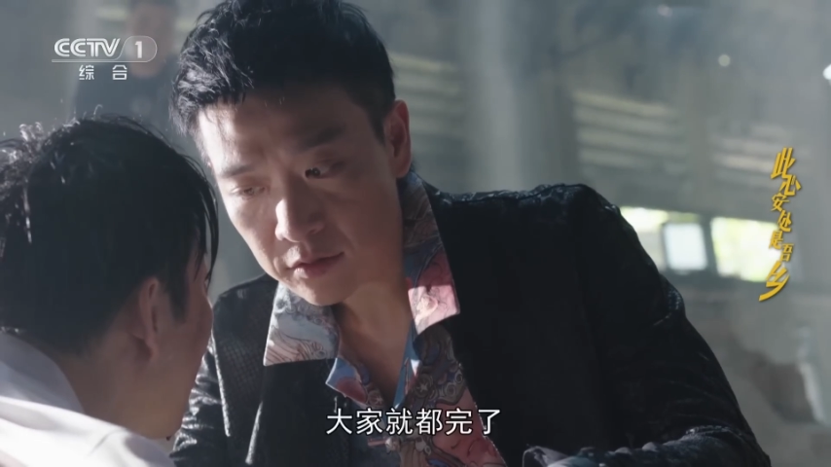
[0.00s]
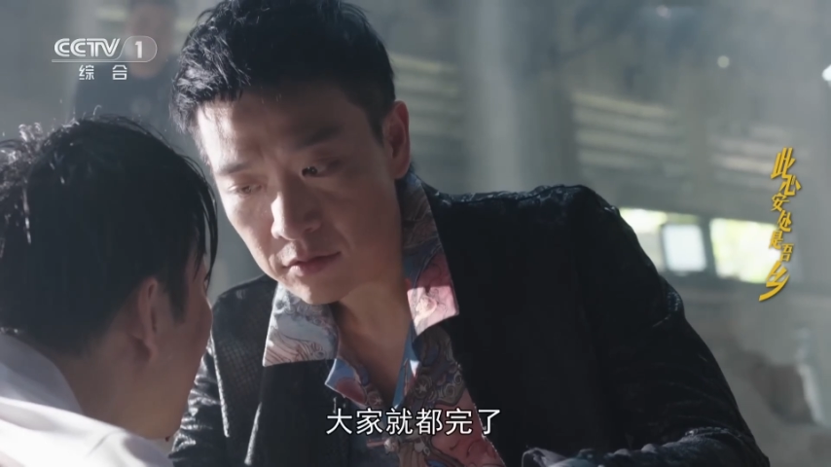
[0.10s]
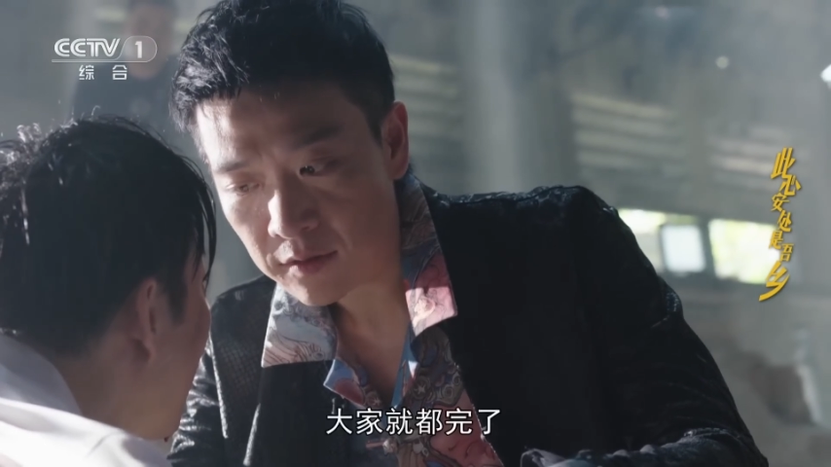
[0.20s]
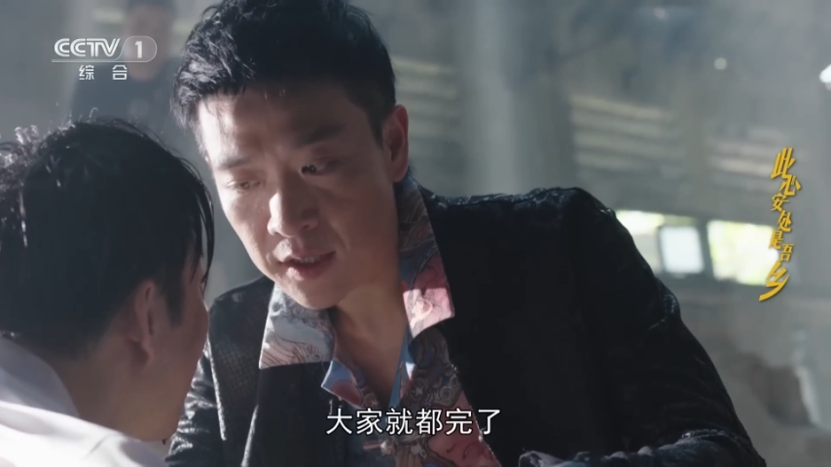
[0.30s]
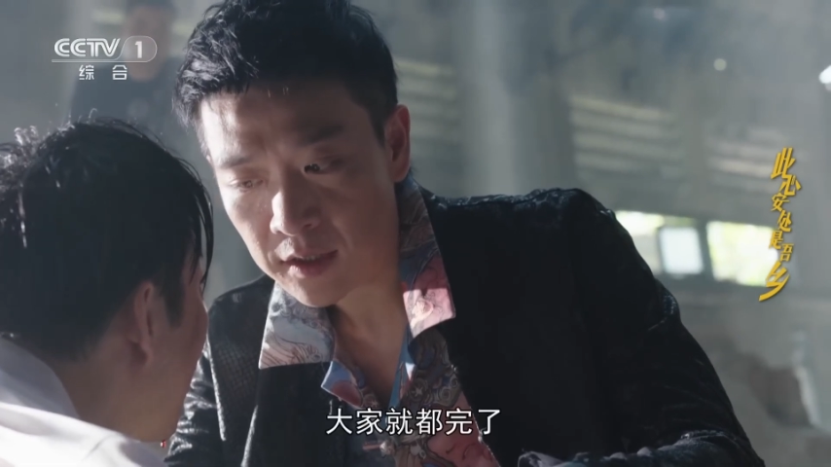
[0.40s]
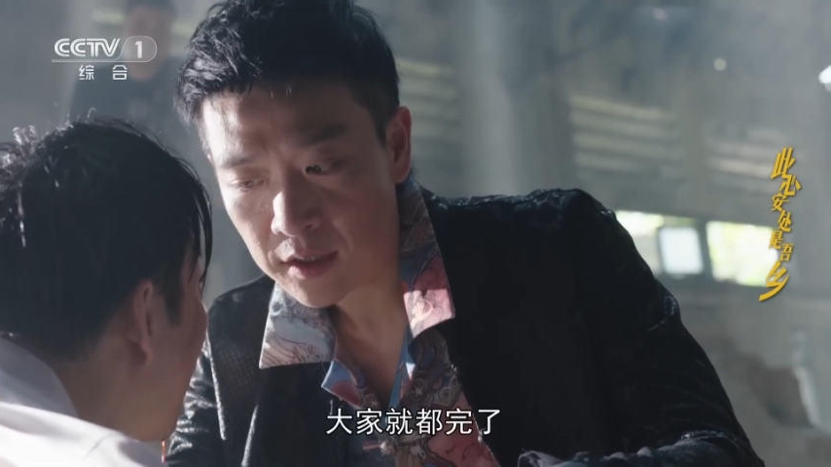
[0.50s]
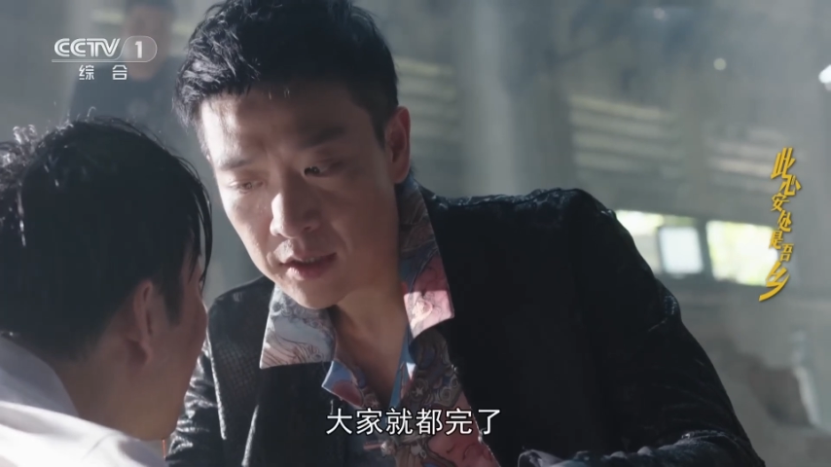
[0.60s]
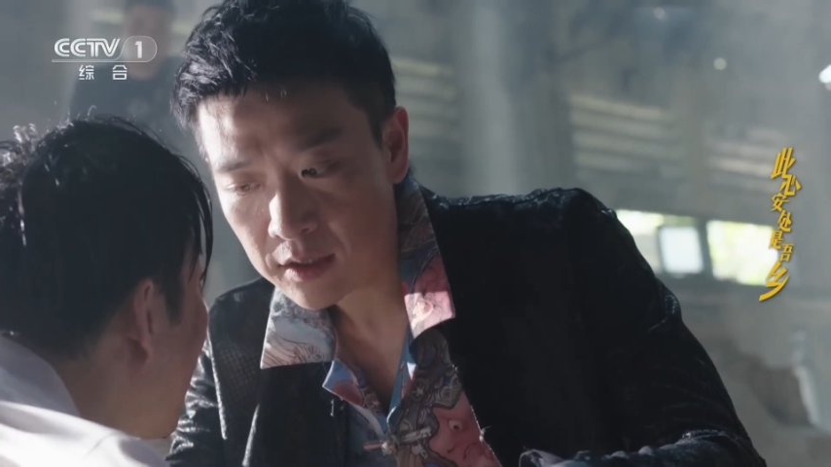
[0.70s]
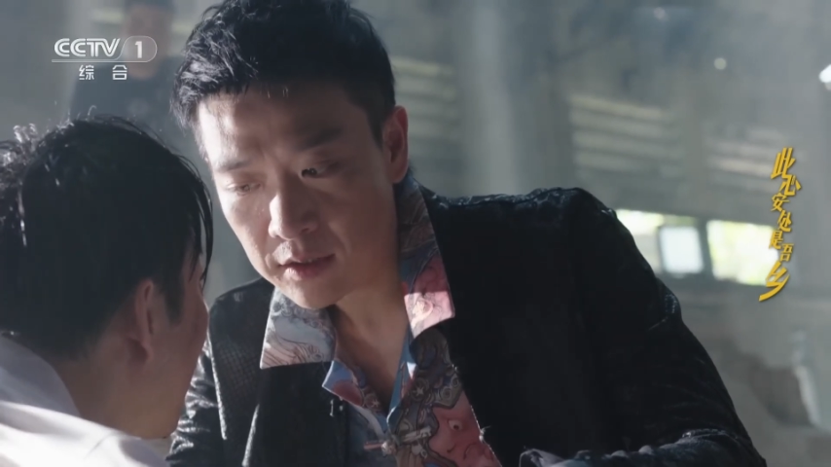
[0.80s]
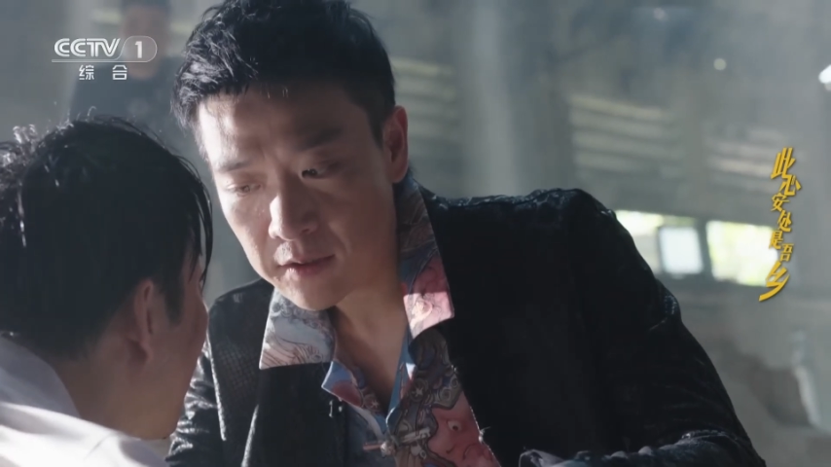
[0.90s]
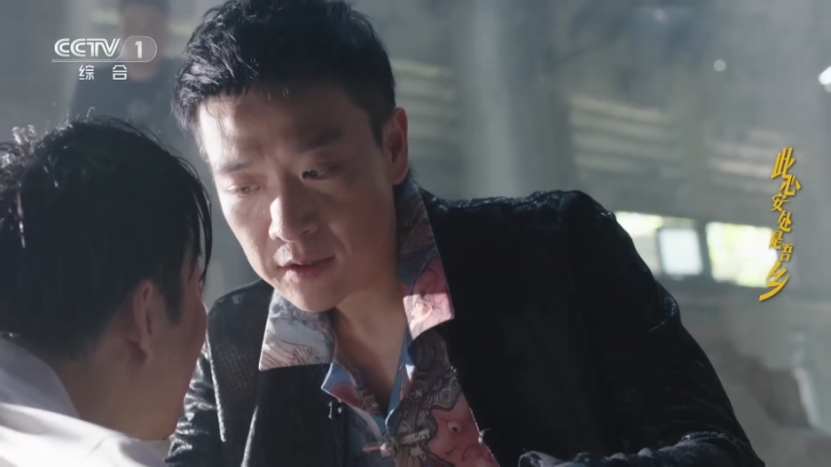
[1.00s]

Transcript: 家就都完了。